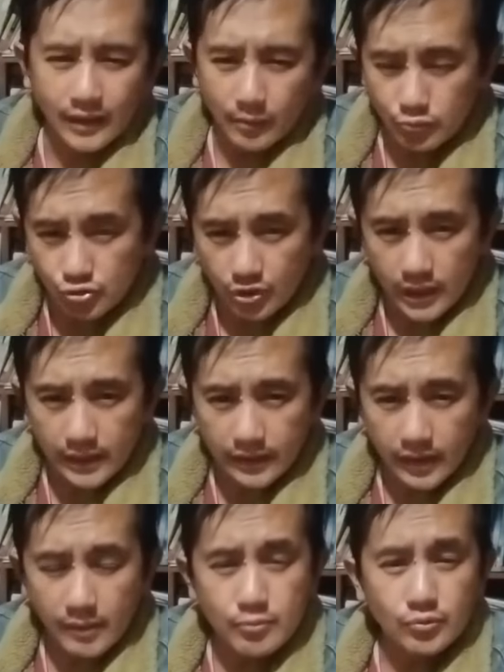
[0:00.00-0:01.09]
kapusta
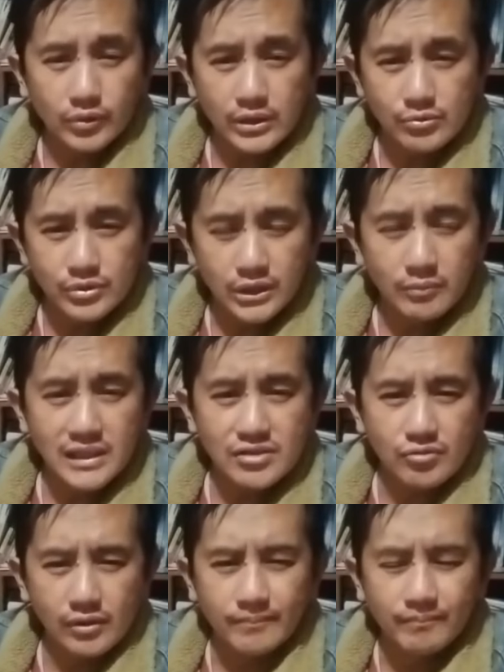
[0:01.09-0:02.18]
nagapu tayo iti
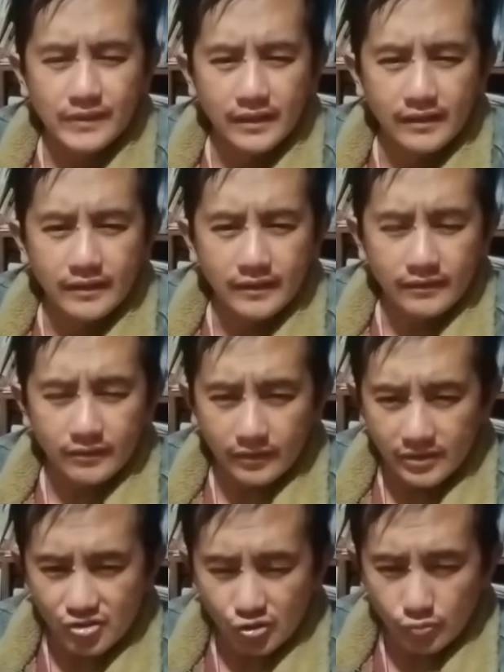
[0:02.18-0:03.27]
basol
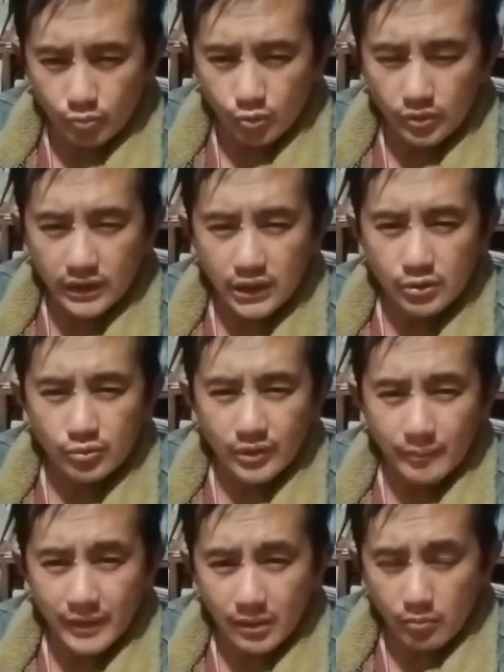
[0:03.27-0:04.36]
then sinubot da tayo
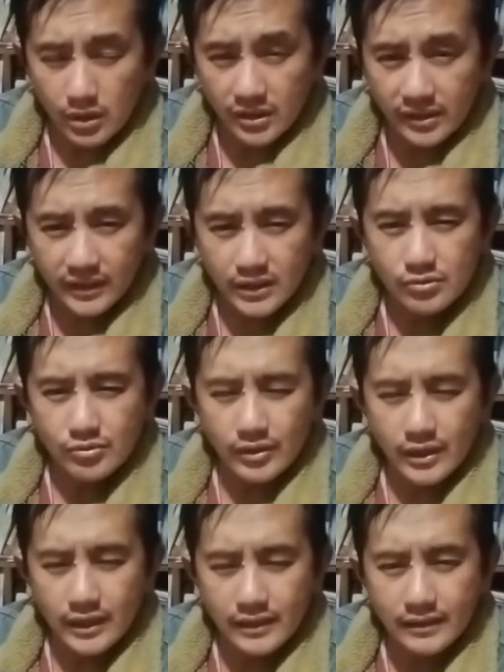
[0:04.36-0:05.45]
nga pinagbalin na tayo
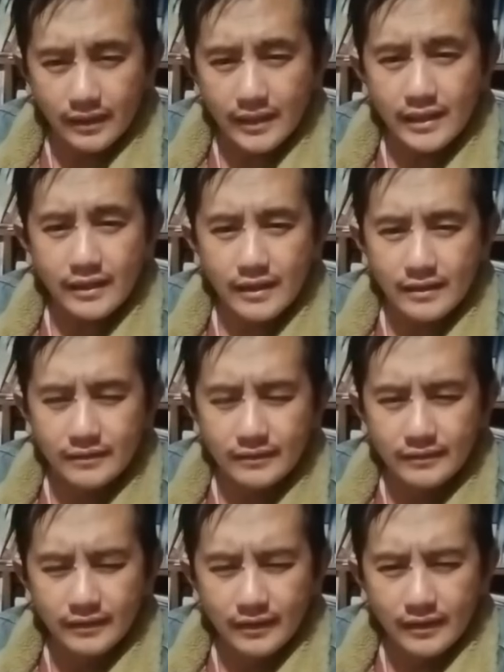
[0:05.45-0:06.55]
nga anak na
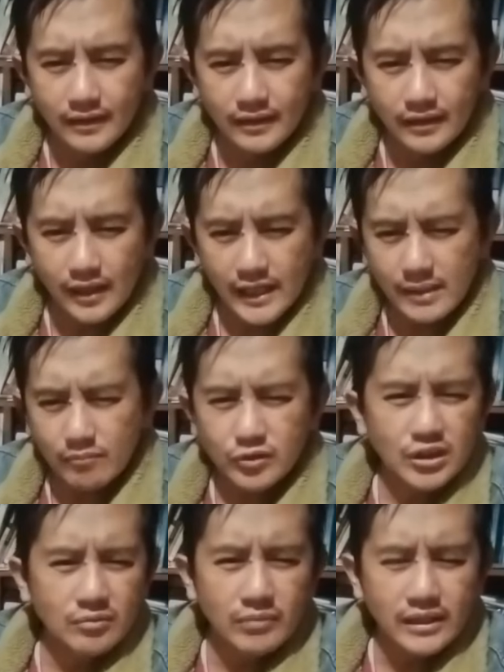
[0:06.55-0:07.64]

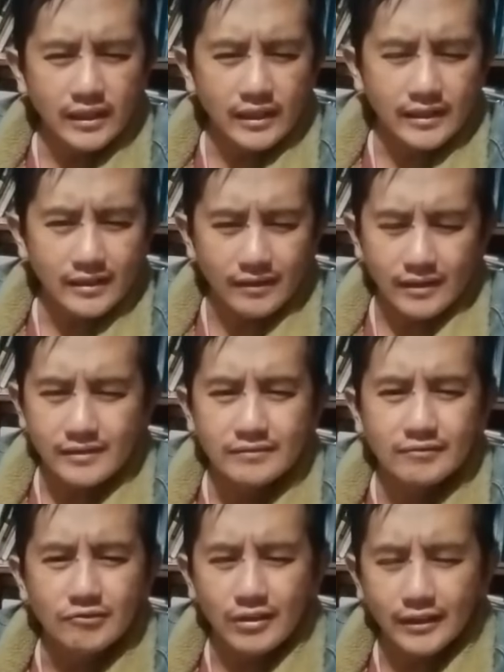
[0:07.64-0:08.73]
adapted man nga anak na
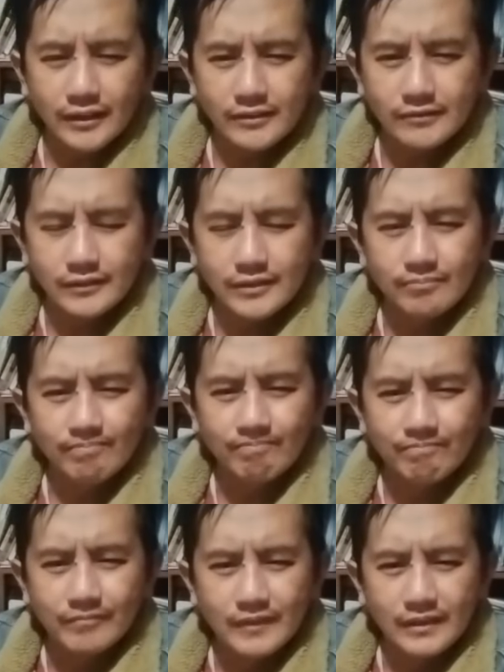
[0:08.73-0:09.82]
kuna tayo nam
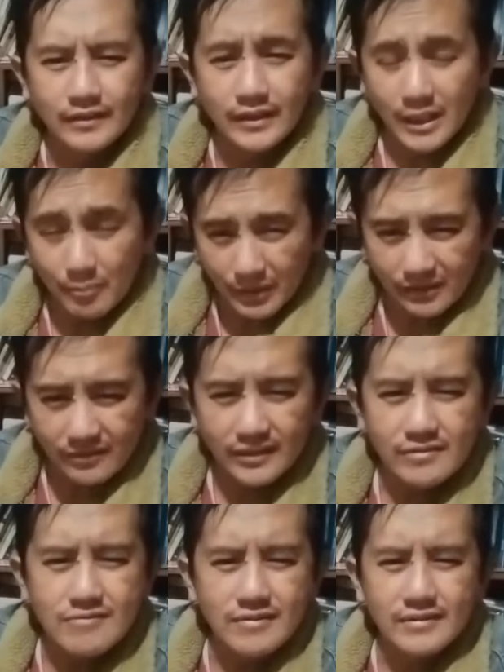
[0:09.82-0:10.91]
napatag
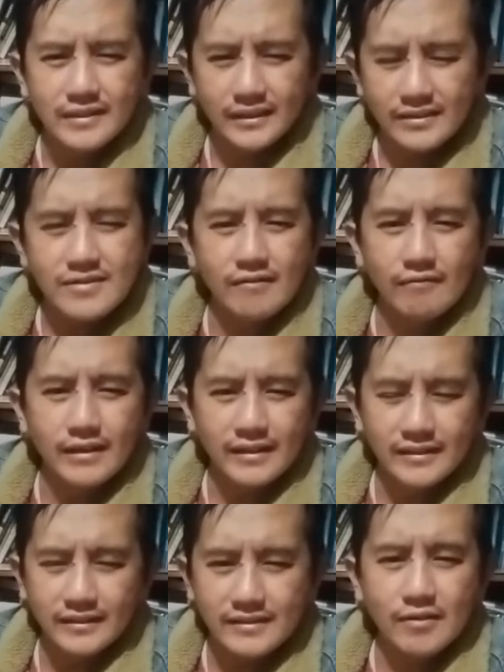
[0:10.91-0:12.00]
tayo iti
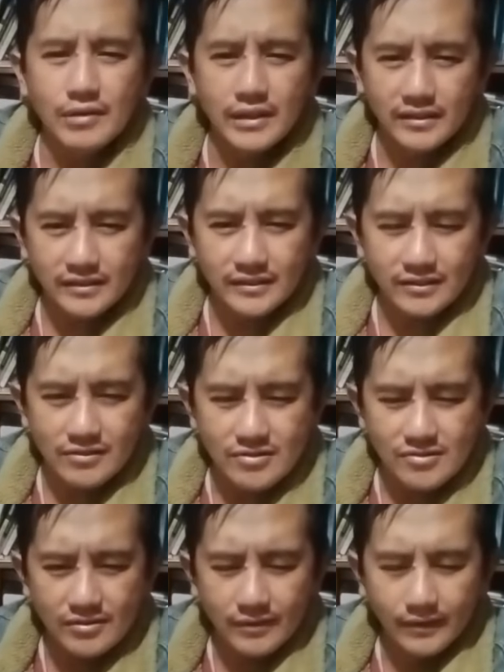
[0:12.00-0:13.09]
sangwanan iti sangwanan iti Dios
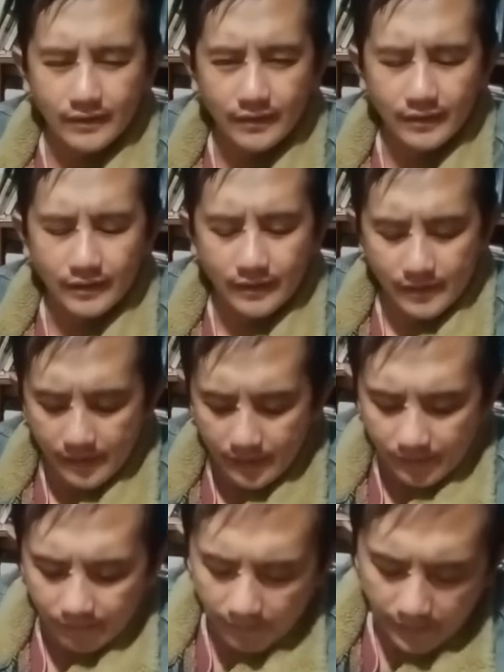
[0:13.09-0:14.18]

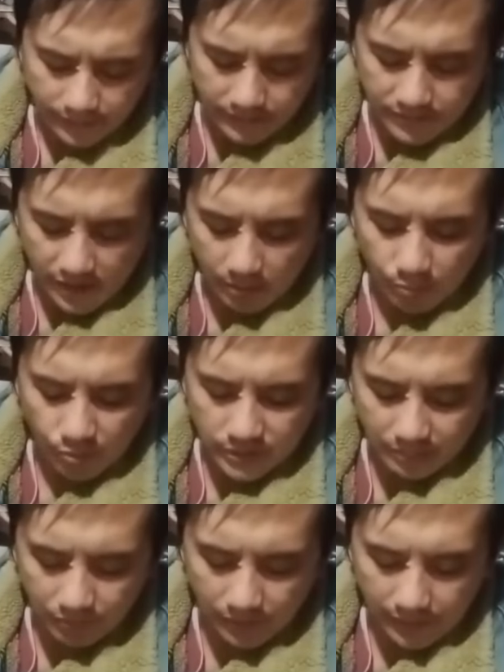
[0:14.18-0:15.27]
kuna iti Salmo
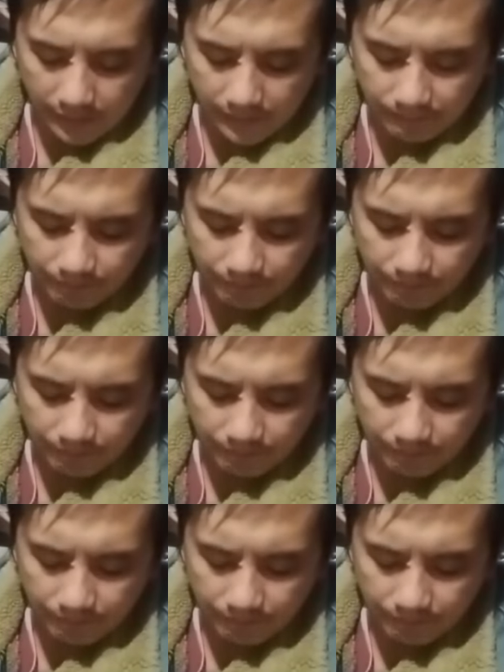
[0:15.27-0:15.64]
chapter 23